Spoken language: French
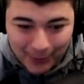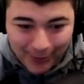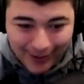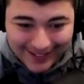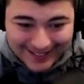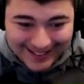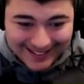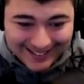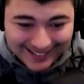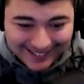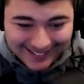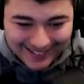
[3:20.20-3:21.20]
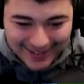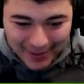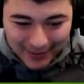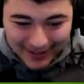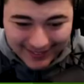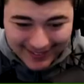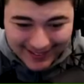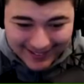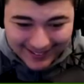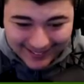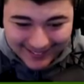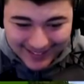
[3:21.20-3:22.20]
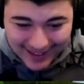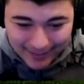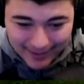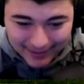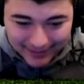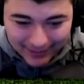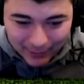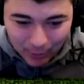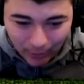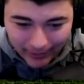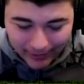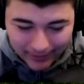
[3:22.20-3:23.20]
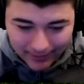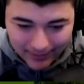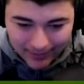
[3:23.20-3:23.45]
What, les gars Regardez, il y a Cars qui est là-bas, il est en train de courir.